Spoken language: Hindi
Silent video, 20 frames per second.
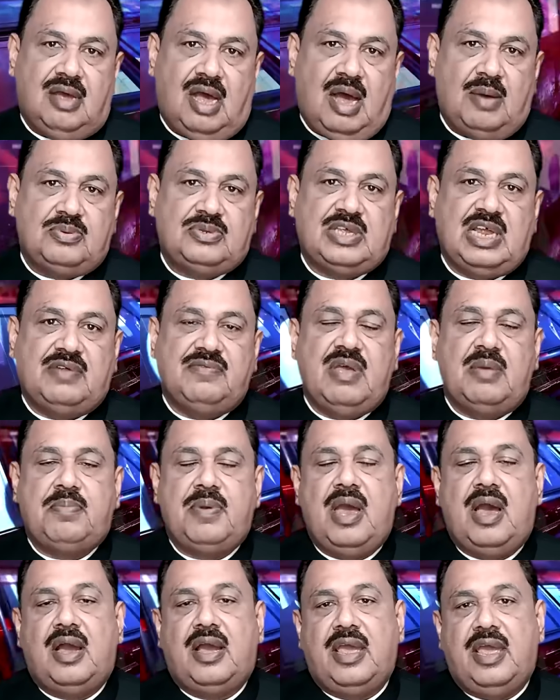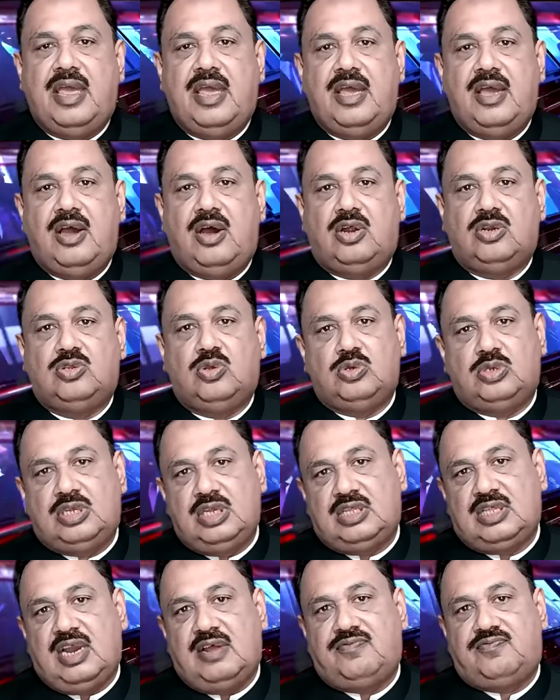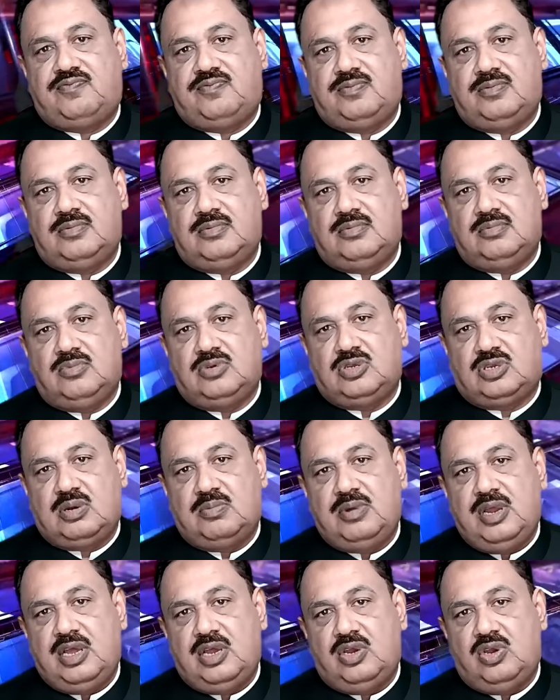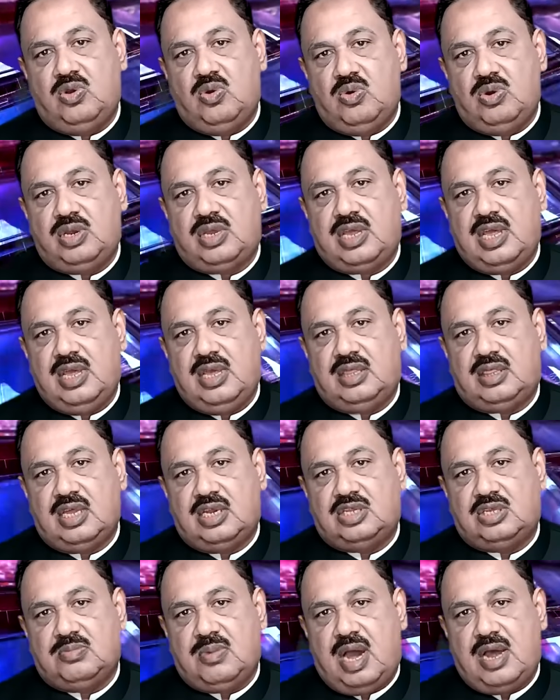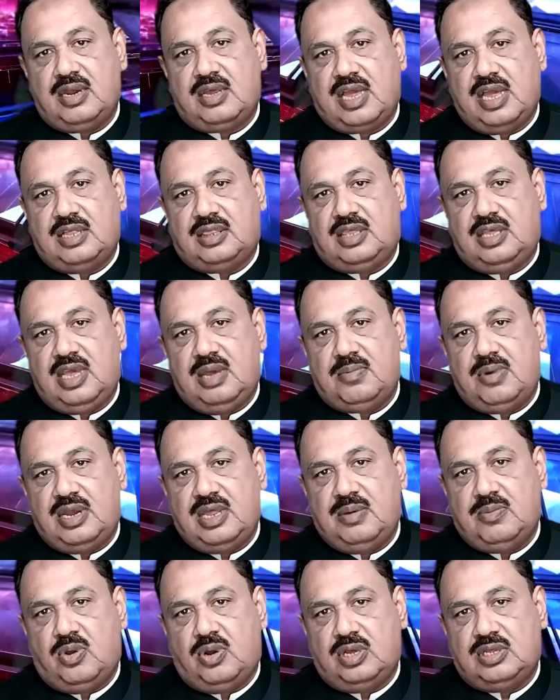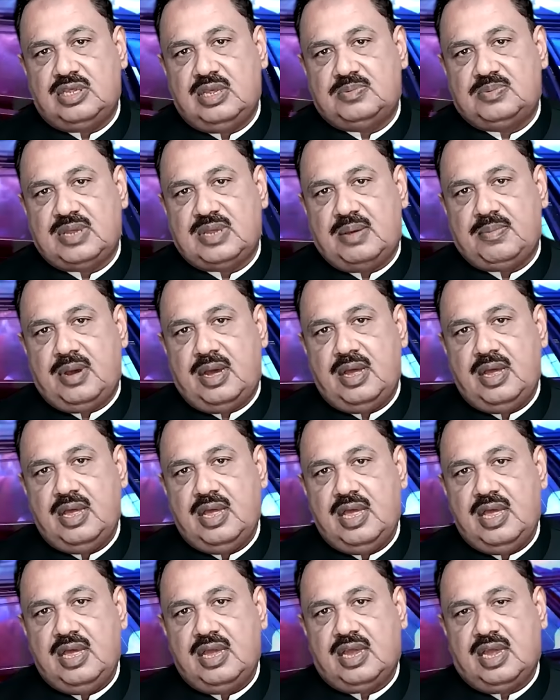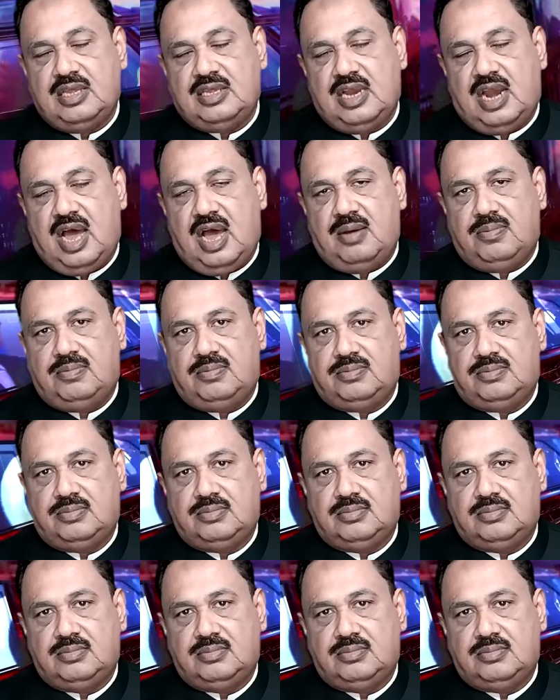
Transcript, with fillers: अब सर्वे पे आ गए हैं और दूसरी तरफ मुस्लिम लीग नून की तर्जमान कहती हैं मरियम औरंगजेब साहबा कि जनाब